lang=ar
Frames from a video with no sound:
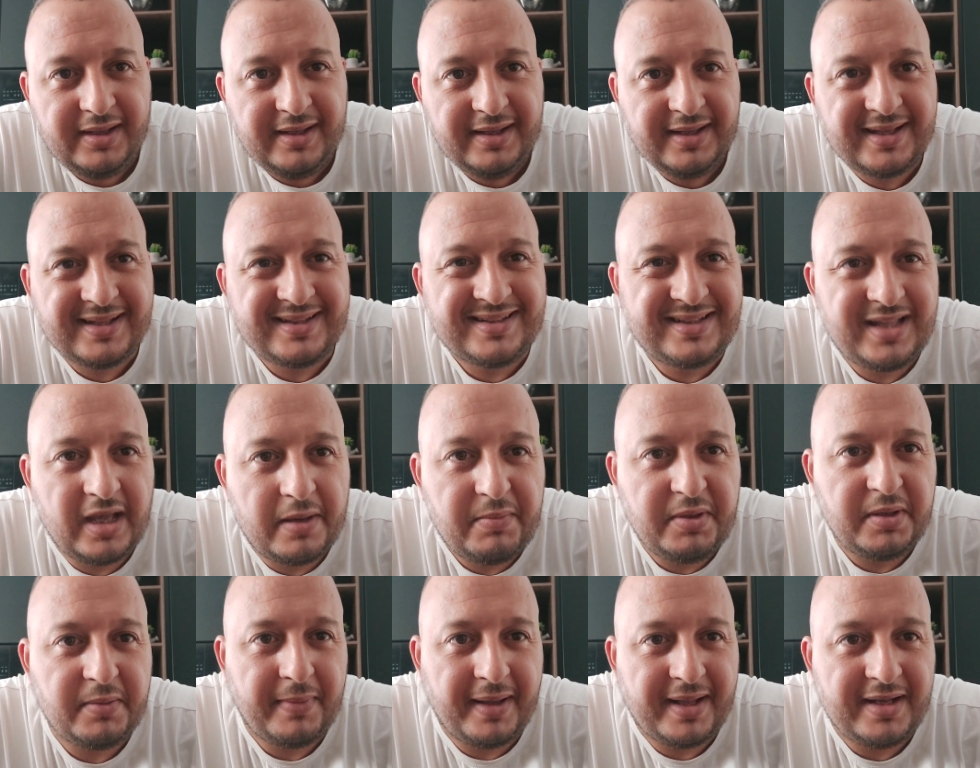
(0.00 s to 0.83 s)

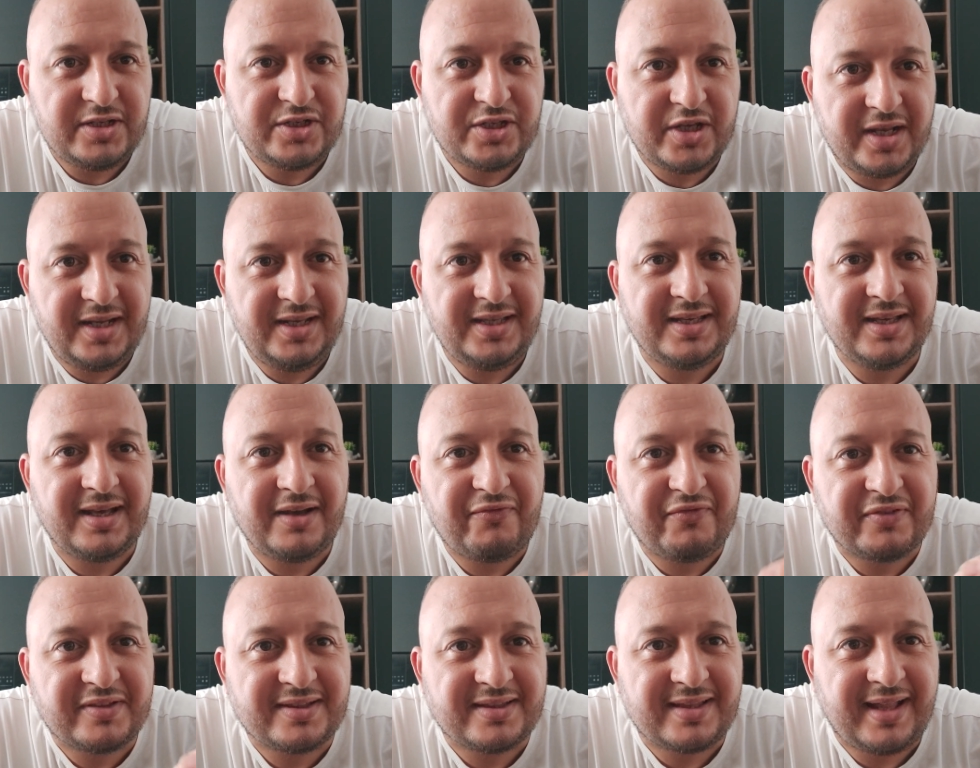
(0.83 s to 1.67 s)
خدامين مع الجاليه
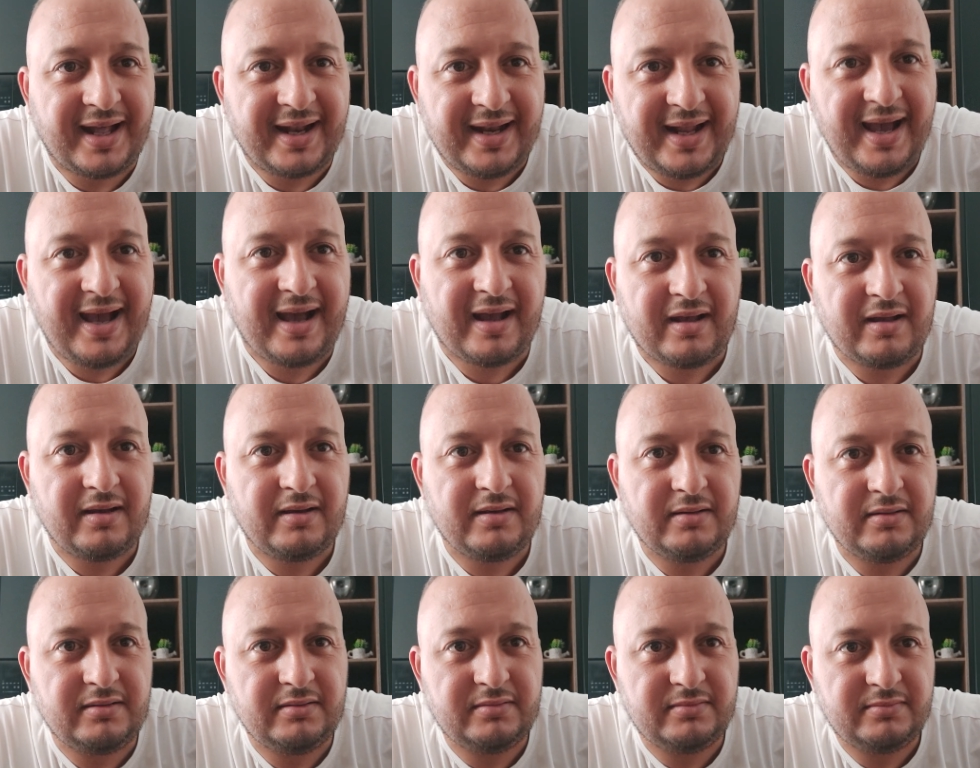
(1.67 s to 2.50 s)
في
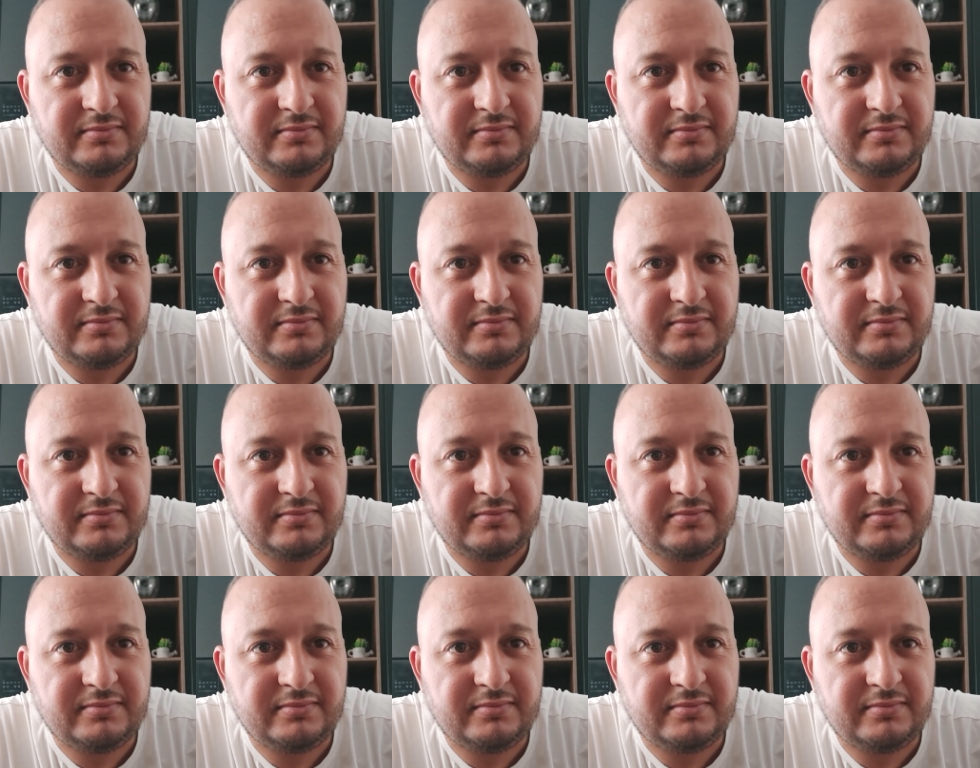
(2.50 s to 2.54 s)
الطلاق